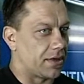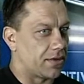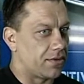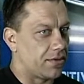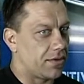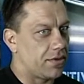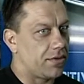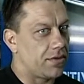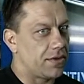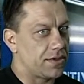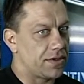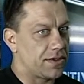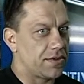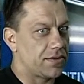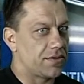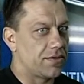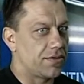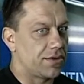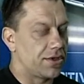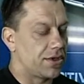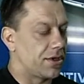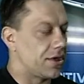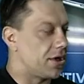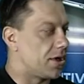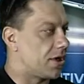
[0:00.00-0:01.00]
Но у нас здесь в
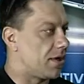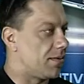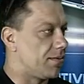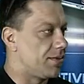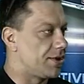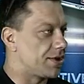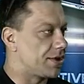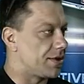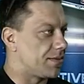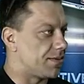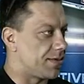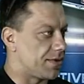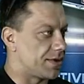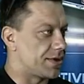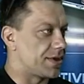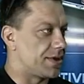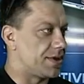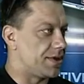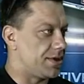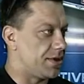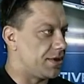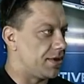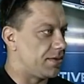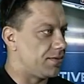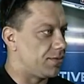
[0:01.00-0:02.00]
городе, как обычно, по
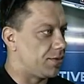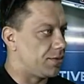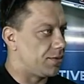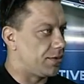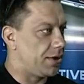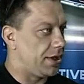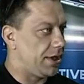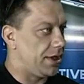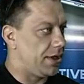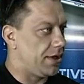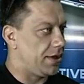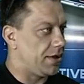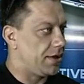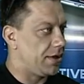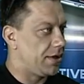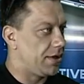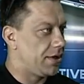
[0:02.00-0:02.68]
воскресеньям будем гонять.